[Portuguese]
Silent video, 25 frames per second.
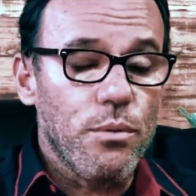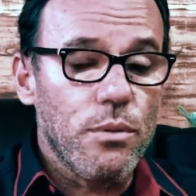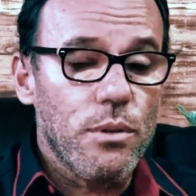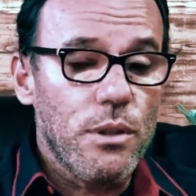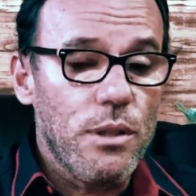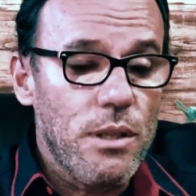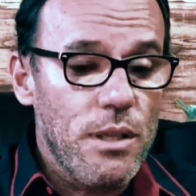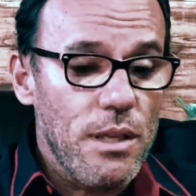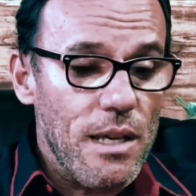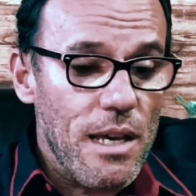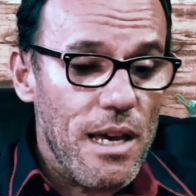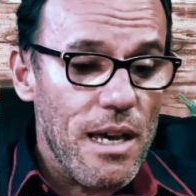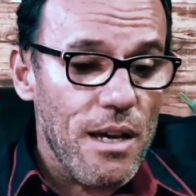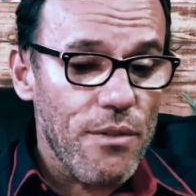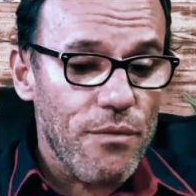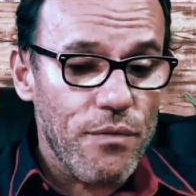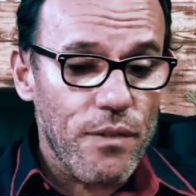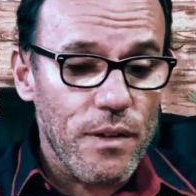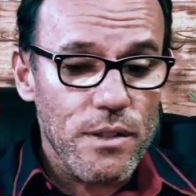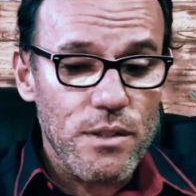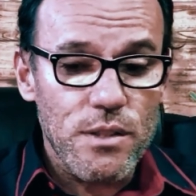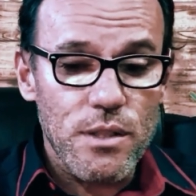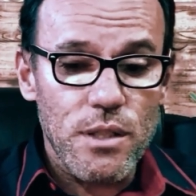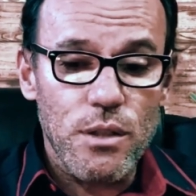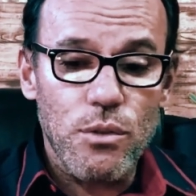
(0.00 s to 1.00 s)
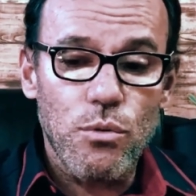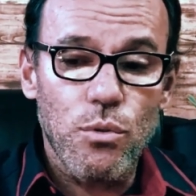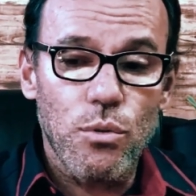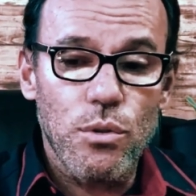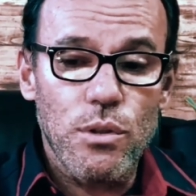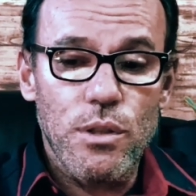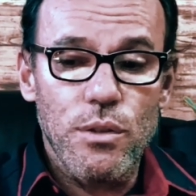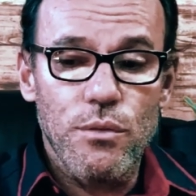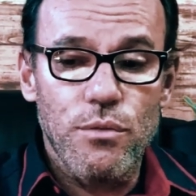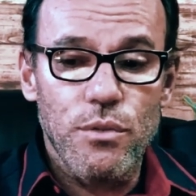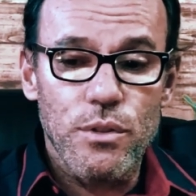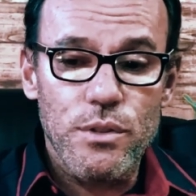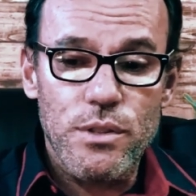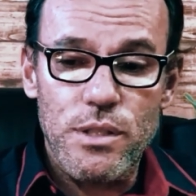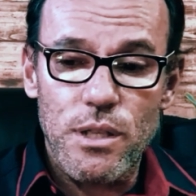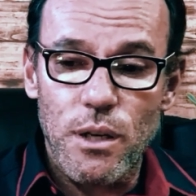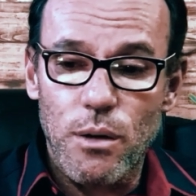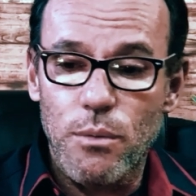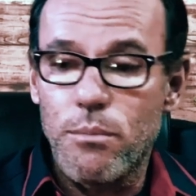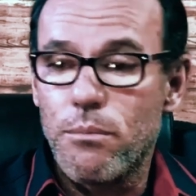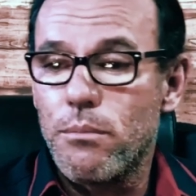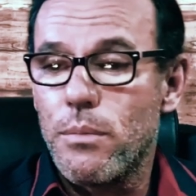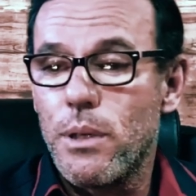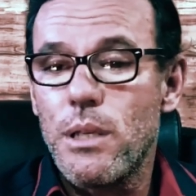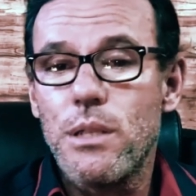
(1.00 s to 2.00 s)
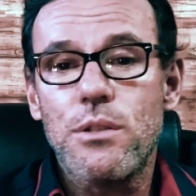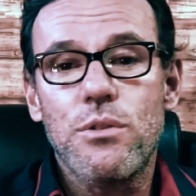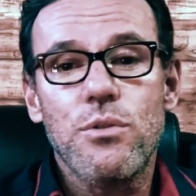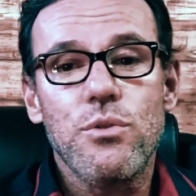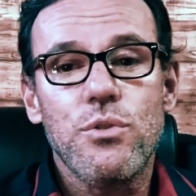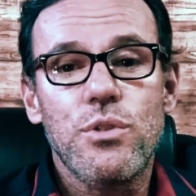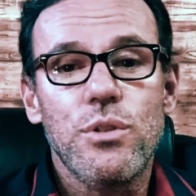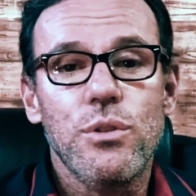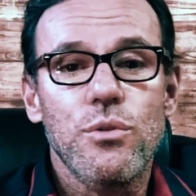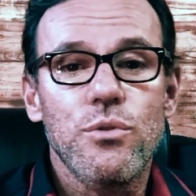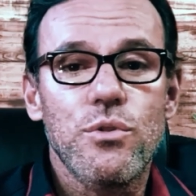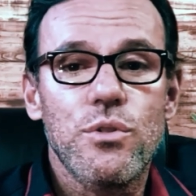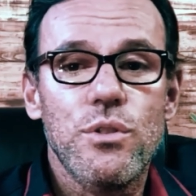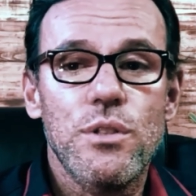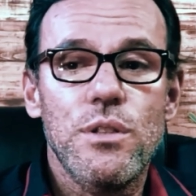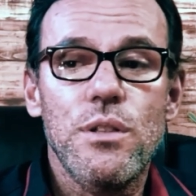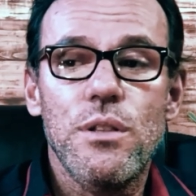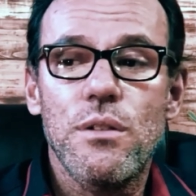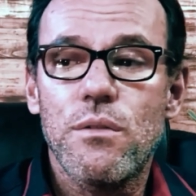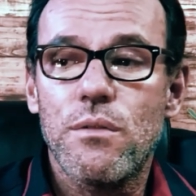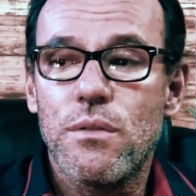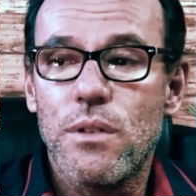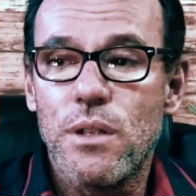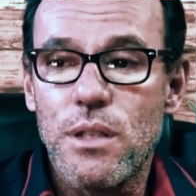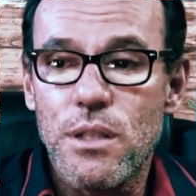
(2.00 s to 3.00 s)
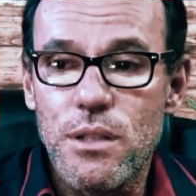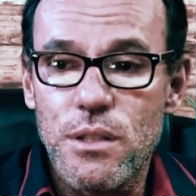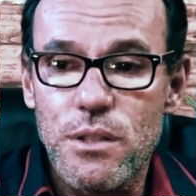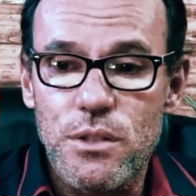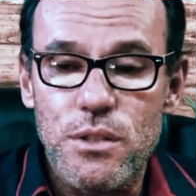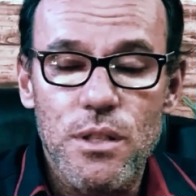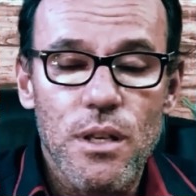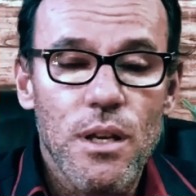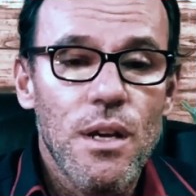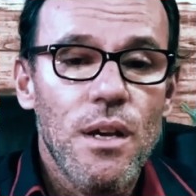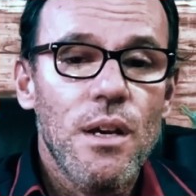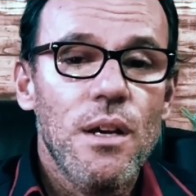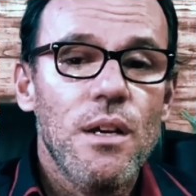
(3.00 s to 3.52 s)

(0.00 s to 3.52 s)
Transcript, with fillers: que é fazer com que você aumente os seus níveis